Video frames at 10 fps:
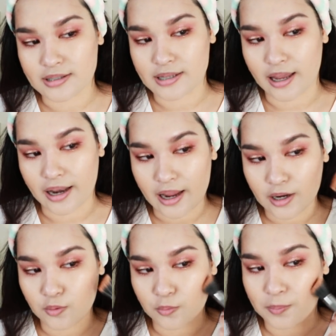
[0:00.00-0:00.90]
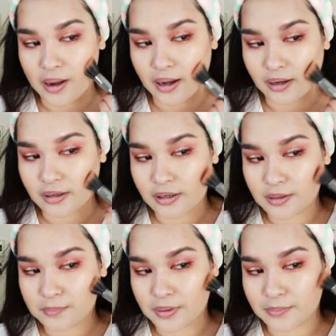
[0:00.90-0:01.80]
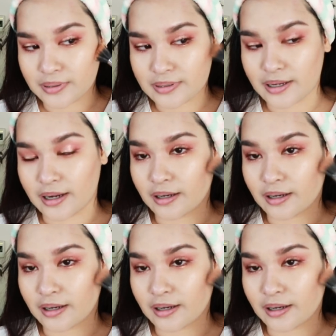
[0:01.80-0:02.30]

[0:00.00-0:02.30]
จะได้ดูปังขึ้นเป็นพิเศ